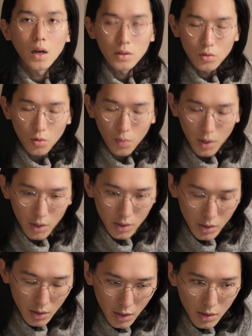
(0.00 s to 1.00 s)
はい小
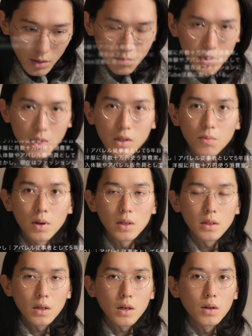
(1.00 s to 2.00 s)
林です皆様
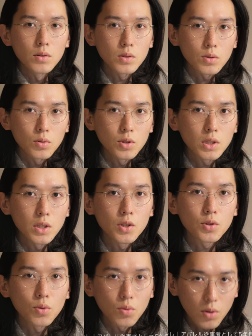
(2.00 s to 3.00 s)
いかがお過ごしで
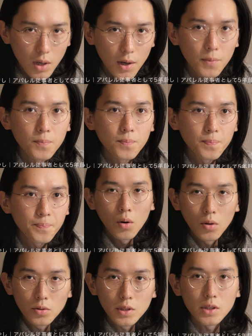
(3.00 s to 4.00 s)
しょうか
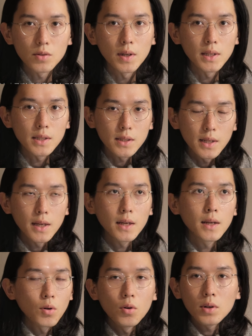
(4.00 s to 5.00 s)
本日はですね
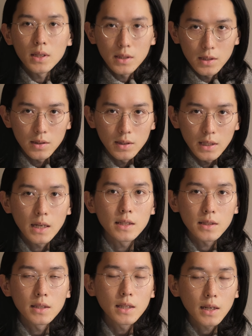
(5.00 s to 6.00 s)
今月2
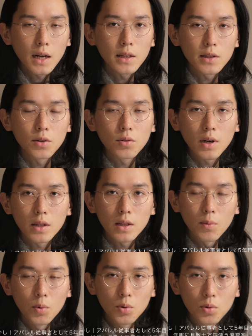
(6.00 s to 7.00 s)
月に買って良かっ
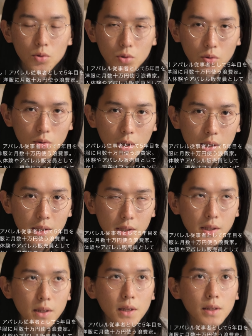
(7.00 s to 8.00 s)
たものを紹介さ
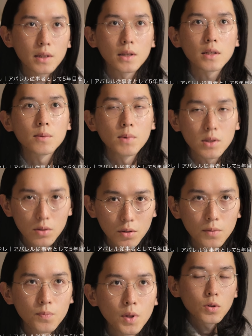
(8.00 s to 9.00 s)
せていただきます
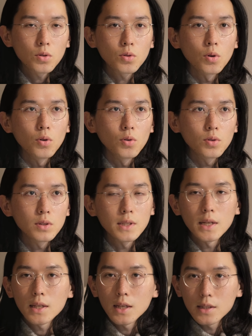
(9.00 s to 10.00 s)
ちょっと
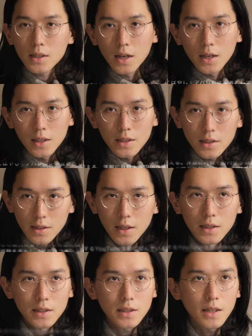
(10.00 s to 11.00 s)
先月からです
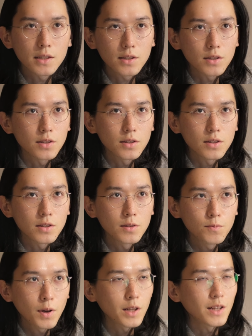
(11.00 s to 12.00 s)
ね1月
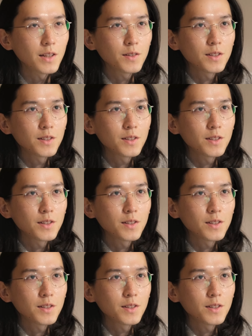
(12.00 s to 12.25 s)
まあ